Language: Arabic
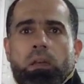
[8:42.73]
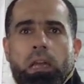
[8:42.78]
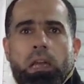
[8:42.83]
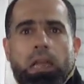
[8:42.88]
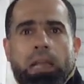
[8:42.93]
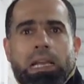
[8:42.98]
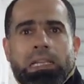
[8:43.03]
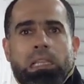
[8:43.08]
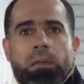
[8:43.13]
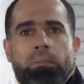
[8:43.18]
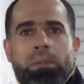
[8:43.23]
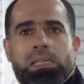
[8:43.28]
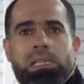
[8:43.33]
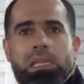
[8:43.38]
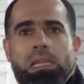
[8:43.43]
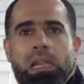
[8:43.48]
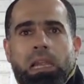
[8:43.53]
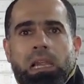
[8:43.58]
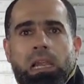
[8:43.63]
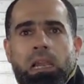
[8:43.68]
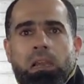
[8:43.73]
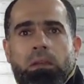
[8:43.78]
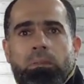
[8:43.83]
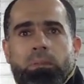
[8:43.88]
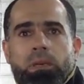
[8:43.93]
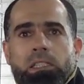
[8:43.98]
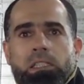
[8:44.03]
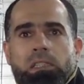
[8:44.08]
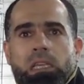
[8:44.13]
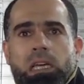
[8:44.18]
يعني كتب مثلا على
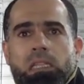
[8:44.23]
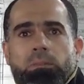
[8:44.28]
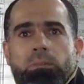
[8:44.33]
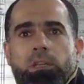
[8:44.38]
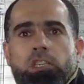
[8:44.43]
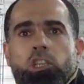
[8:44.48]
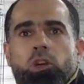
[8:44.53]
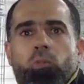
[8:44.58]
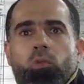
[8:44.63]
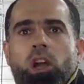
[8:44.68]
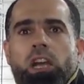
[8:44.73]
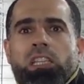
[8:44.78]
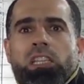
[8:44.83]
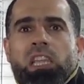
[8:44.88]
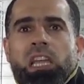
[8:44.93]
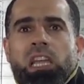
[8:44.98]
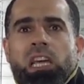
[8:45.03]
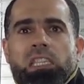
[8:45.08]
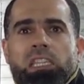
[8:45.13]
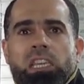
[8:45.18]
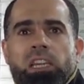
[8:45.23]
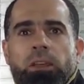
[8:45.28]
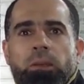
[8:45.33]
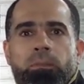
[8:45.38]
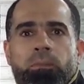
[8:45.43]
البيض ده البيض يوم 1 3